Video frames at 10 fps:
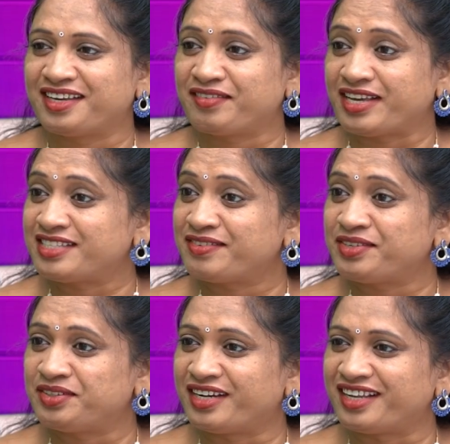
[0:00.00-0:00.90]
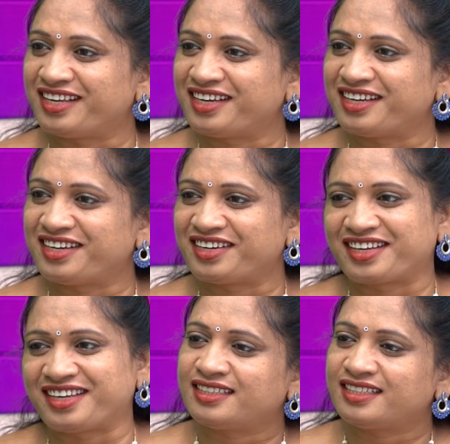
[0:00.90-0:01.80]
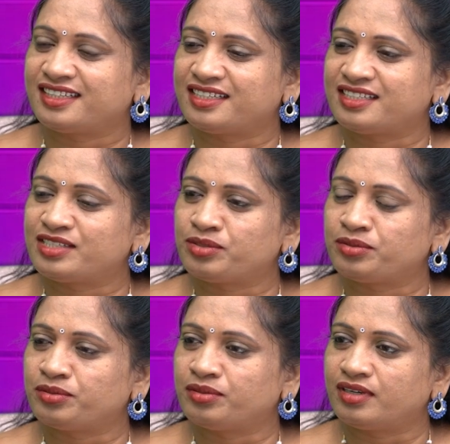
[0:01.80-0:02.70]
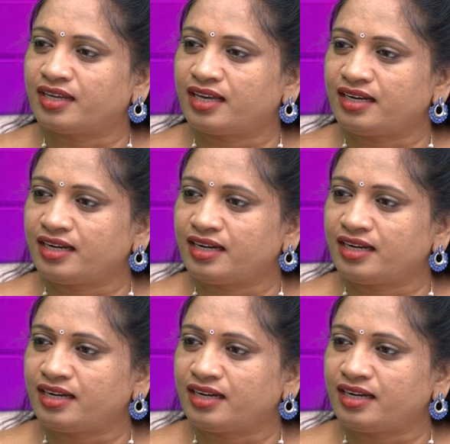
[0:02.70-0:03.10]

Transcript: ఫైవ్ సెవెన్ ఉండాలా ఓకే సో uh, అంటే